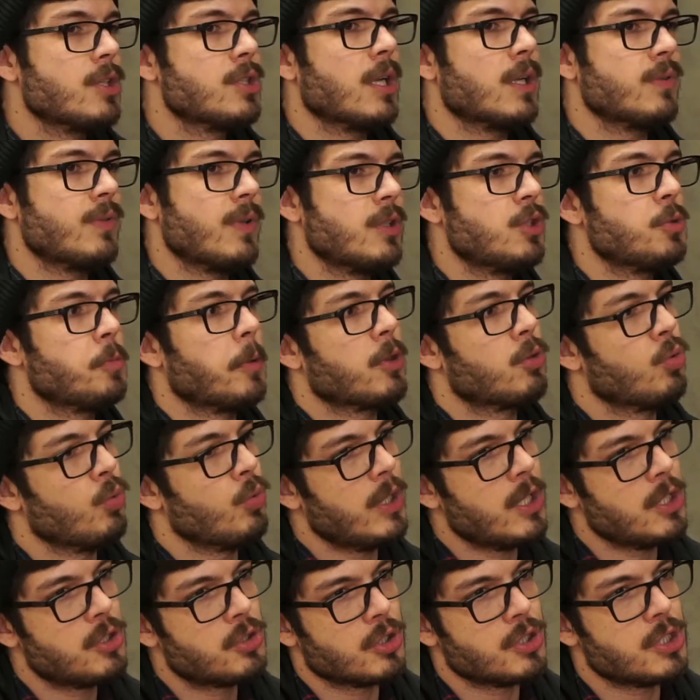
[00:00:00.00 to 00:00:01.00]
às vezes, tipo, a
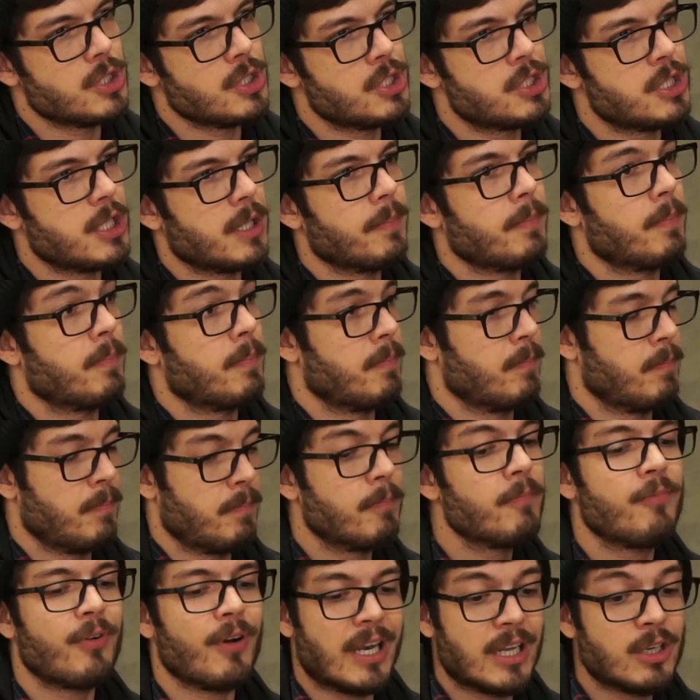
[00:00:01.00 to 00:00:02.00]
Twitch hoje em dia
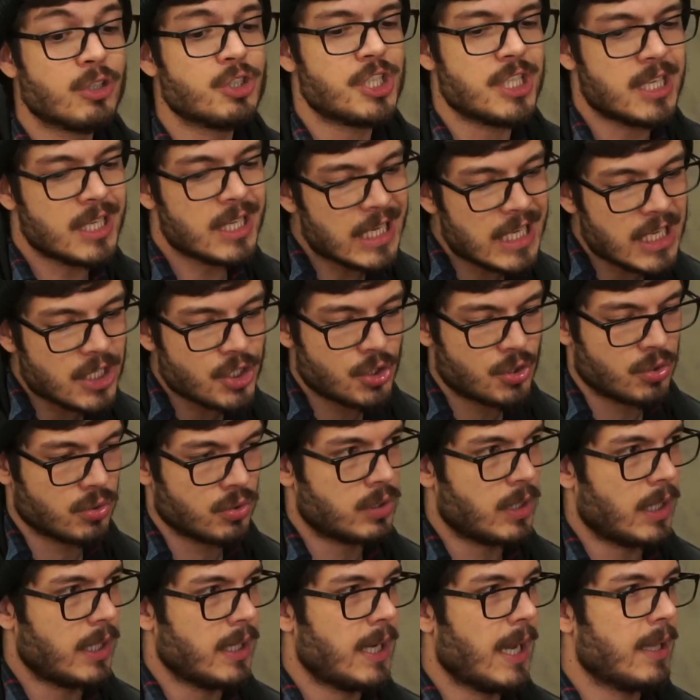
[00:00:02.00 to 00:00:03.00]
falando de nicho,
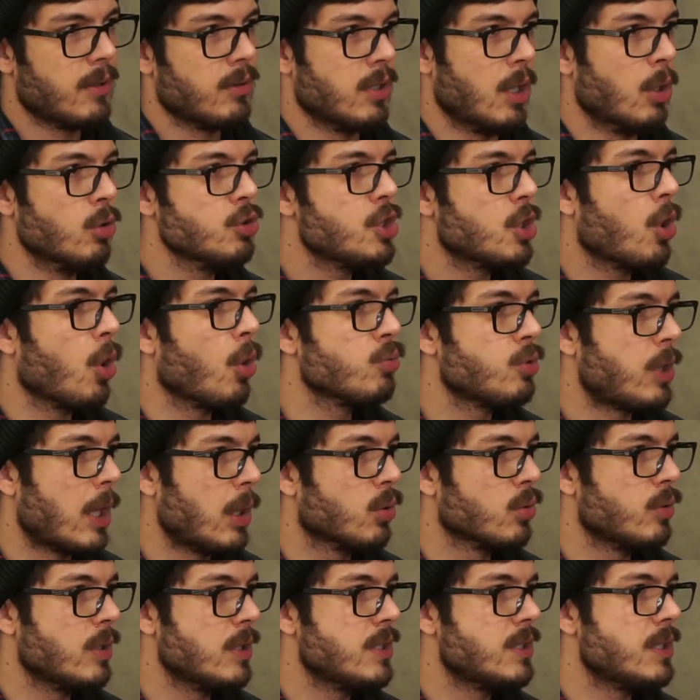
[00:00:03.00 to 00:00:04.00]
tá ligado? Não de
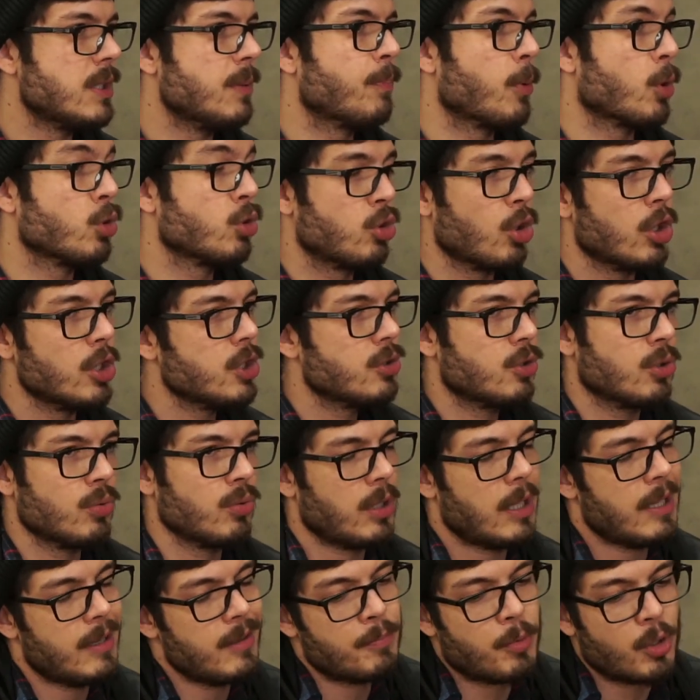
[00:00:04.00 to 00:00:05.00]
conteúdo em si. Produtor de conte...